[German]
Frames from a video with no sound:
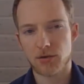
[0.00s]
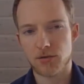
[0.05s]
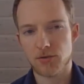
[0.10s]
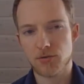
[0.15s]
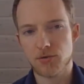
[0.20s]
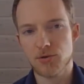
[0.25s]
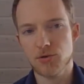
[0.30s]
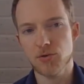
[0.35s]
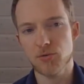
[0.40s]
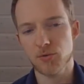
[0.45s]

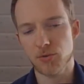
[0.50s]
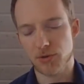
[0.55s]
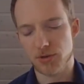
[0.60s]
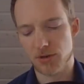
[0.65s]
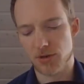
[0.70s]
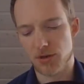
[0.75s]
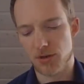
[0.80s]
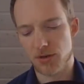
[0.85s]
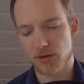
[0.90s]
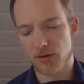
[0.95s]

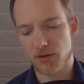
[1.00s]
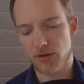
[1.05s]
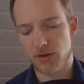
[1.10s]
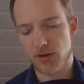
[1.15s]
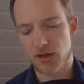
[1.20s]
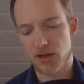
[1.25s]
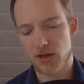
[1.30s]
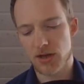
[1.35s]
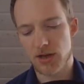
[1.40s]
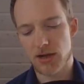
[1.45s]
Nun,
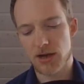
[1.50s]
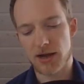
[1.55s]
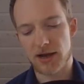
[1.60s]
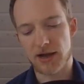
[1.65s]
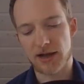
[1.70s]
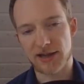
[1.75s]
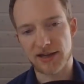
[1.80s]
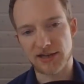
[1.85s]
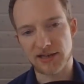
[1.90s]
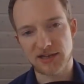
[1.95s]

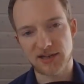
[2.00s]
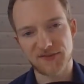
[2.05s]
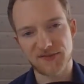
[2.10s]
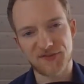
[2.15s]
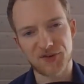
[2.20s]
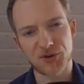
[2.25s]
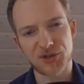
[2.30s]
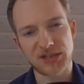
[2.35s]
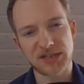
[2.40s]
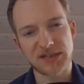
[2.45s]
einige
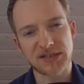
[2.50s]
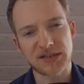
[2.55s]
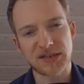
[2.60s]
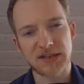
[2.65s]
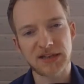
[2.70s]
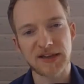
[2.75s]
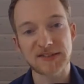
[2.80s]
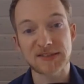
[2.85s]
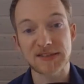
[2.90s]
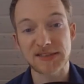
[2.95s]
von ihnen
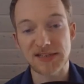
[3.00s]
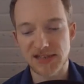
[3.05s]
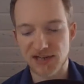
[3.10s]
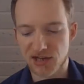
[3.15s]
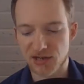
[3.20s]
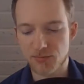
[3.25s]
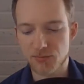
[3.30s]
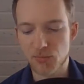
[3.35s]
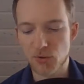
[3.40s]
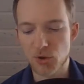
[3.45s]
lassen
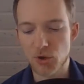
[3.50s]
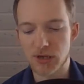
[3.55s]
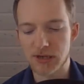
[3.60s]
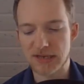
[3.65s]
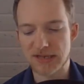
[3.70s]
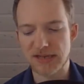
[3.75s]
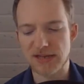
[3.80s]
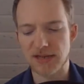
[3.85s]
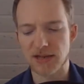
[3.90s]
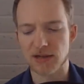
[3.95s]
ihren Müll
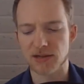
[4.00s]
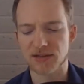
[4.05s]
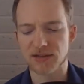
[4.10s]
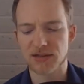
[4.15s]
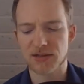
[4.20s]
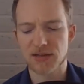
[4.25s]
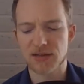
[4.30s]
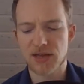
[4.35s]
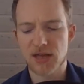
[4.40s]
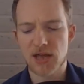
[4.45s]
liegen,